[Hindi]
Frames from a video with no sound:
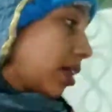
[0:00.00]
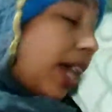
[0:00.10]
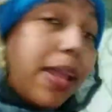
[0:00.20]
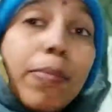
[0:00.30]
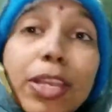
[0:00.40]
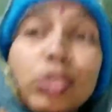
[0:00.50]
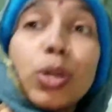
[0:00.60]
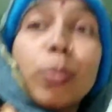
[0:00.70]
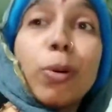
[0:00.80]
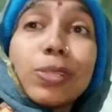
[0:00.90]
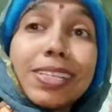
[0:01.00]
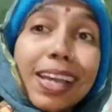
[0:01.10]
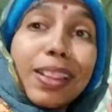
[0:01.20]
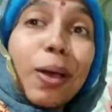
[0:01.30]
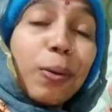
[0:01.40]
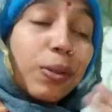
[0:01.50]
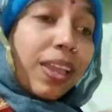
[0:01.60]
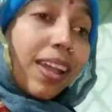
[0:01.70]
टाइम एक्चुअली बहुत ज्यादा हो गया